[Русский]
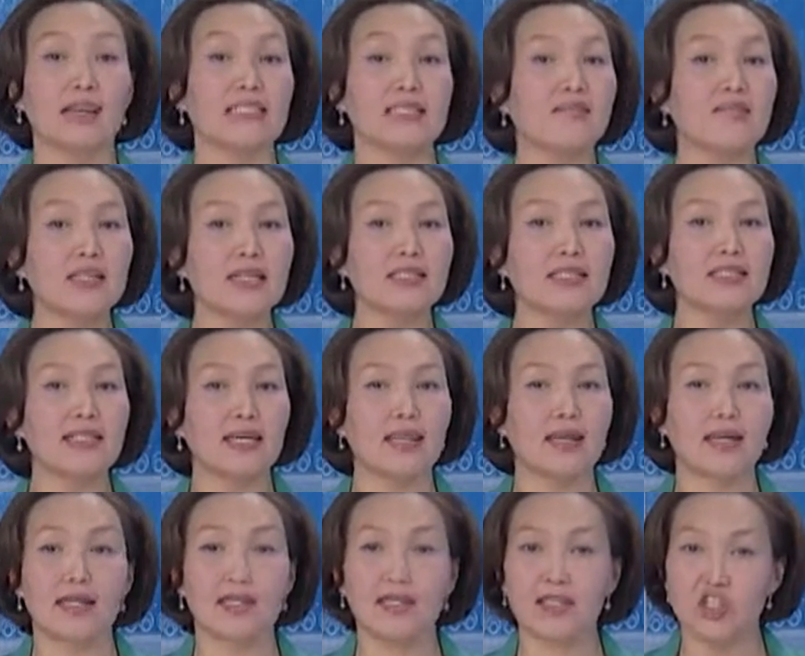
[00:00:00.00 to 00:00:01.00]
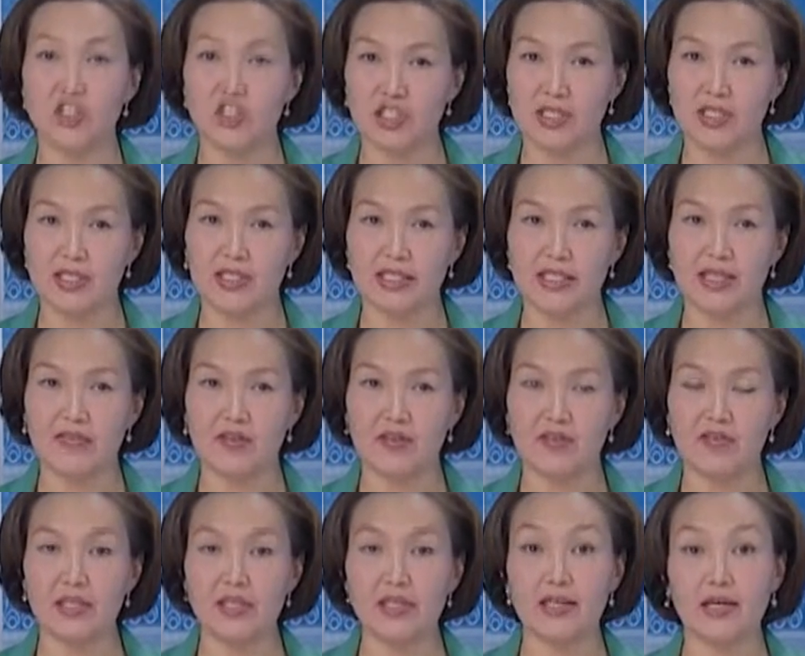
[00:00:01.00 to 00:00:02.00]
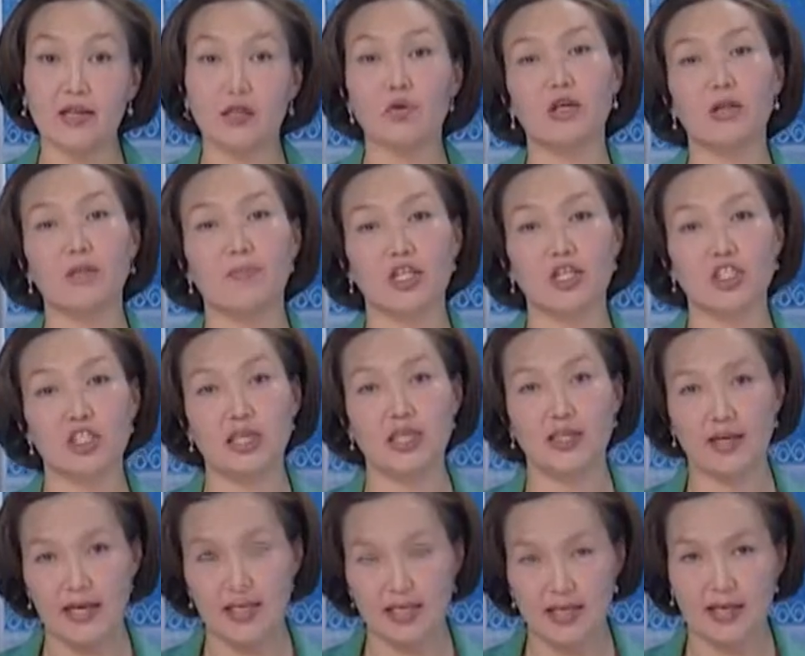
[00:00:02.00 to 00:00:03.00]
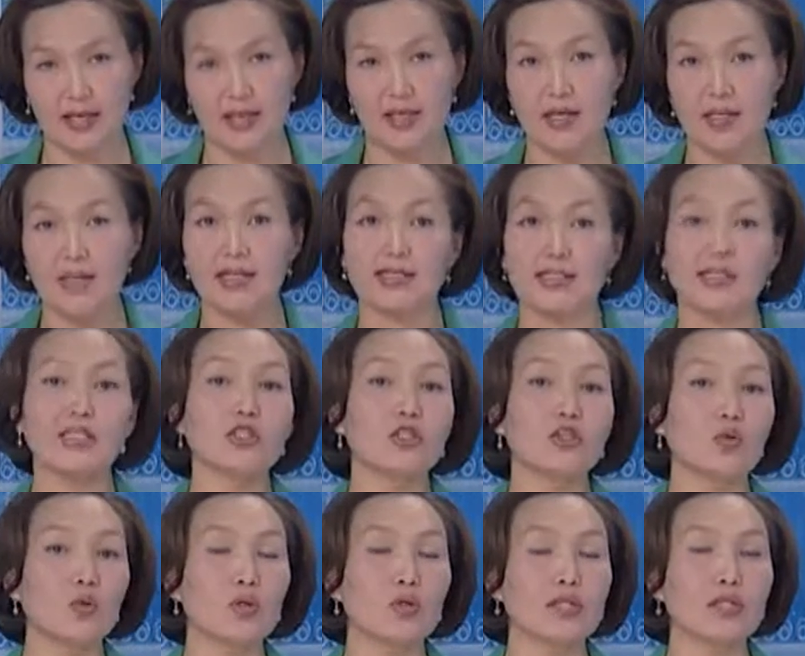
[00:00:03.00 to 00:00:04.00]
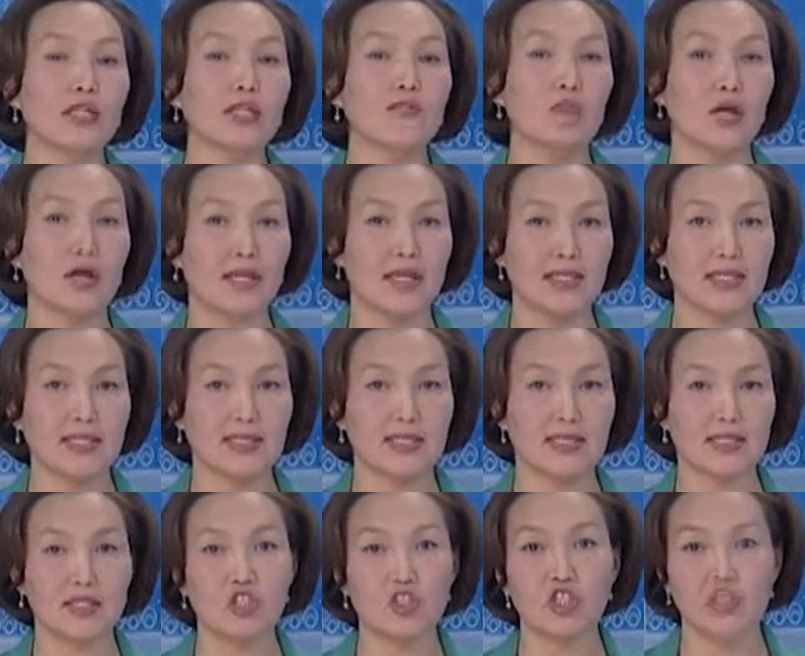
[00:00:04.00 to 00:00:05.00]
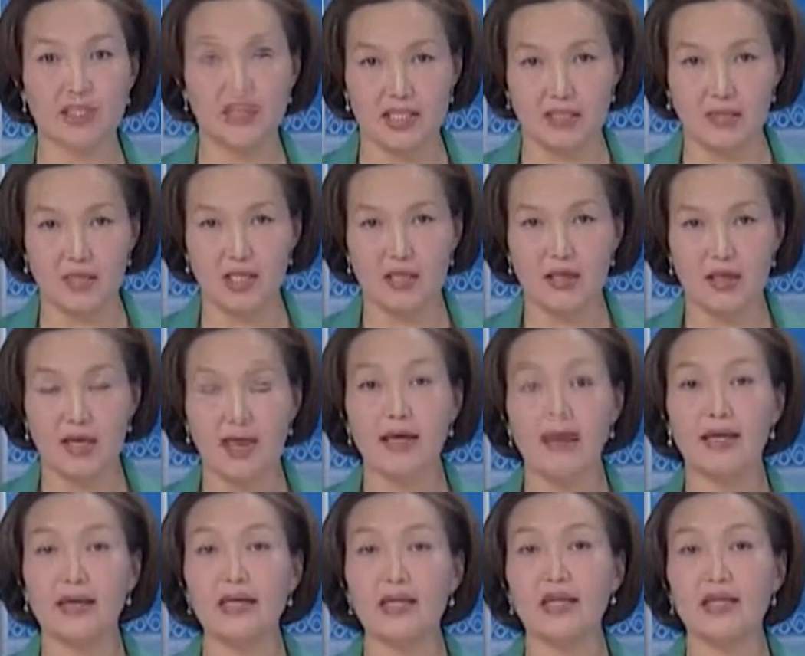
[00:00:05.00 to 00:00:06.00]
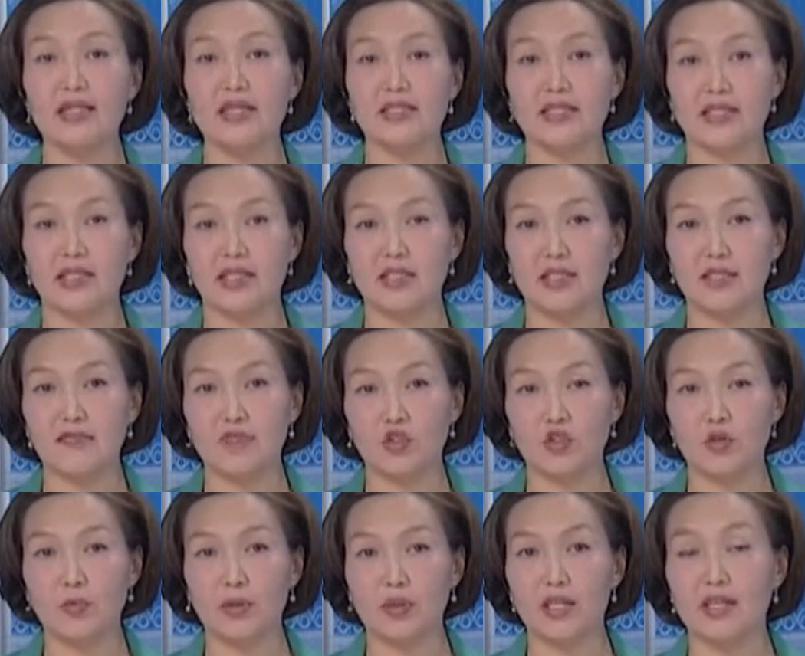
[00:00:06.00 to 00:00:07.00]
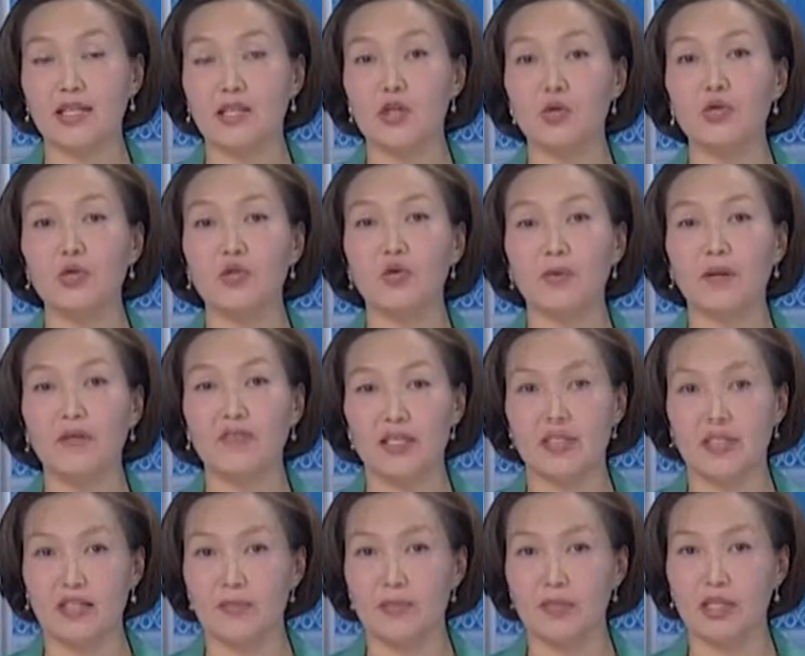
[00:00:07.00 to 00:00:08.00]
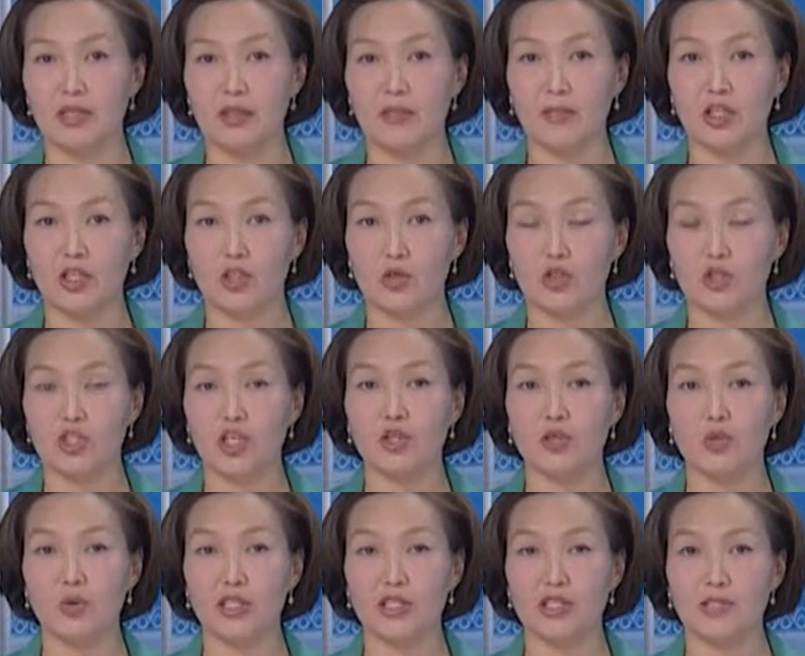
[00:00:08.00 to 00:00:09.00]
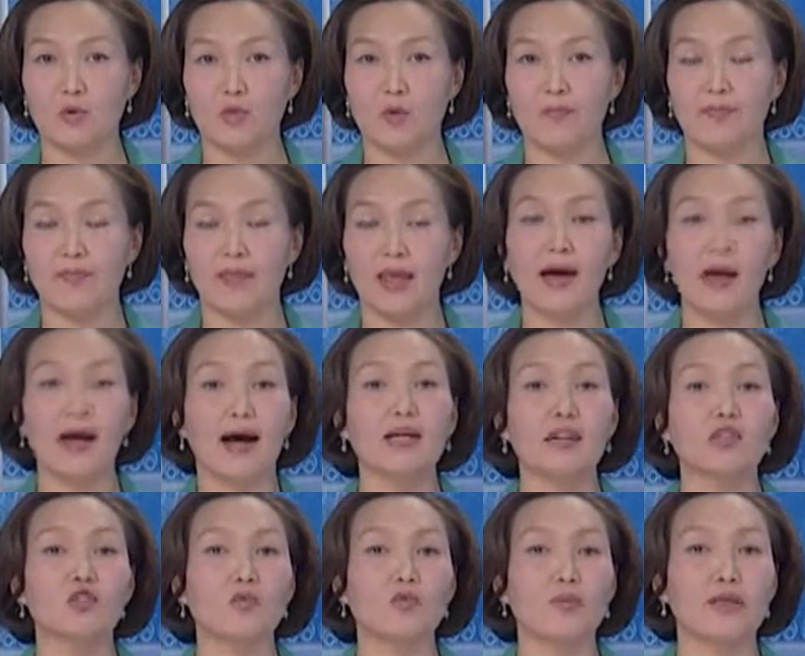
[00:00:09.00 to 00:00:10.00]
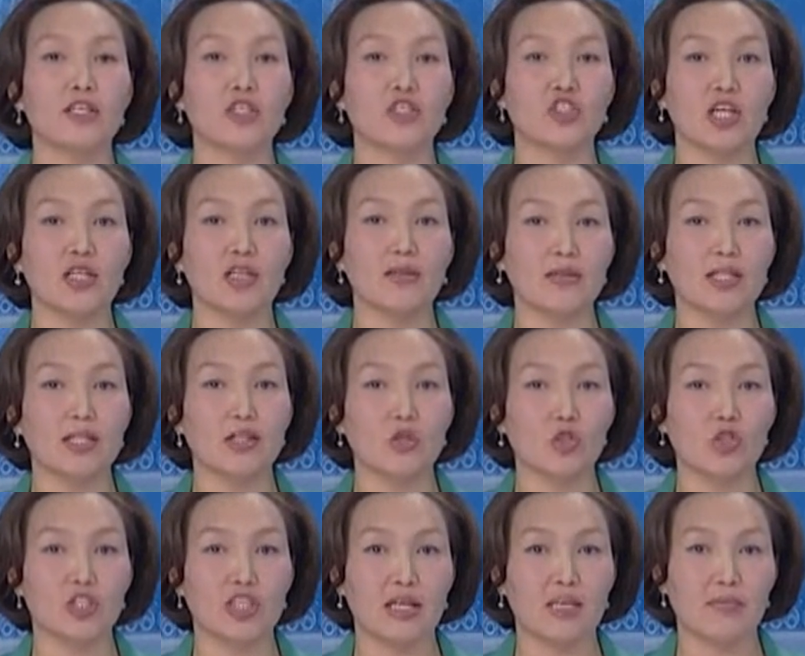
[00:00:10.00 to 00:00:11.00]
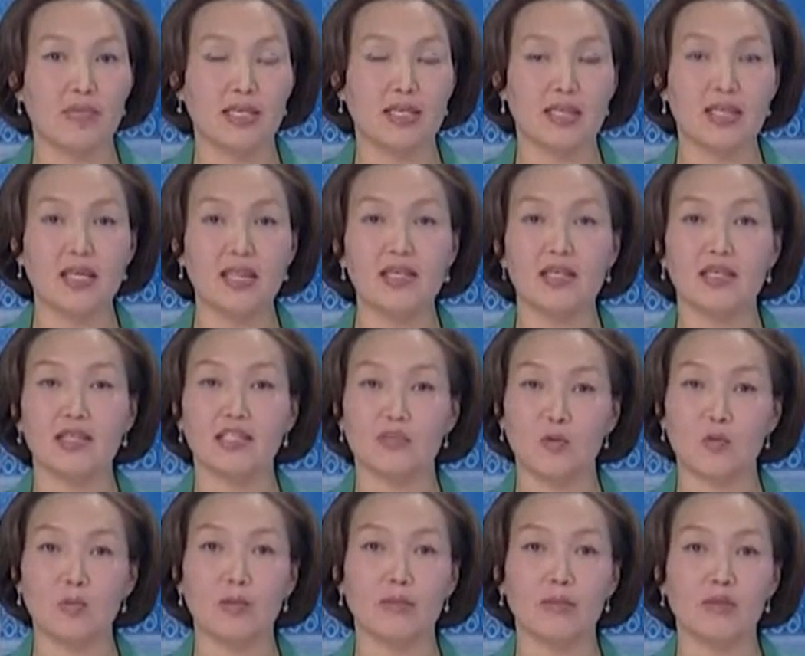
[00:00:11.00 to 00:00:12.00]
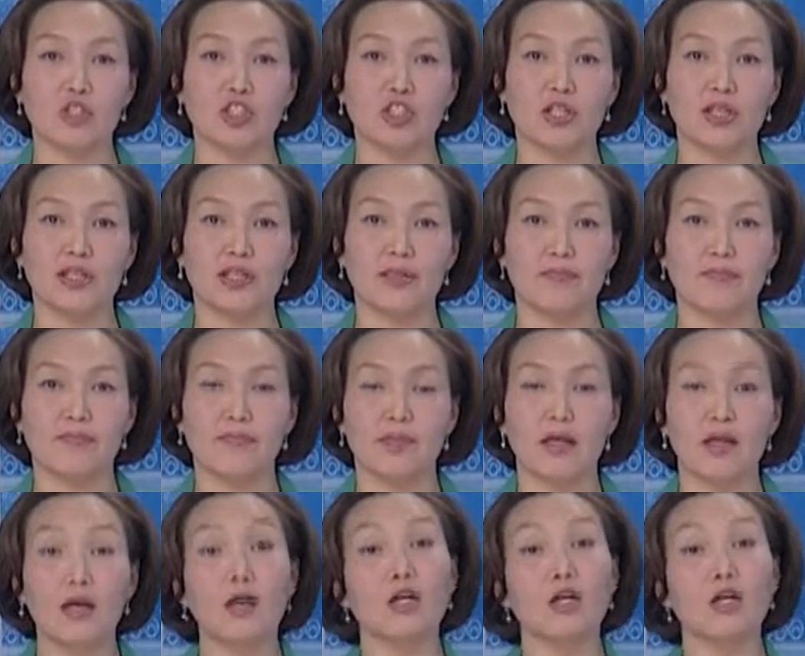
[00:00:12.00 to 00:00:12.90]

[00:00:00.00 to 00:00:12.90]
Основная цель экологических соревнований, которые прошли ранее, сделать город и его окрестности чистыми. Их организатором выступило районное управление по делам молодежи и туризму. Акцию поддержало молодежное объединение «Газпром добыча на дым».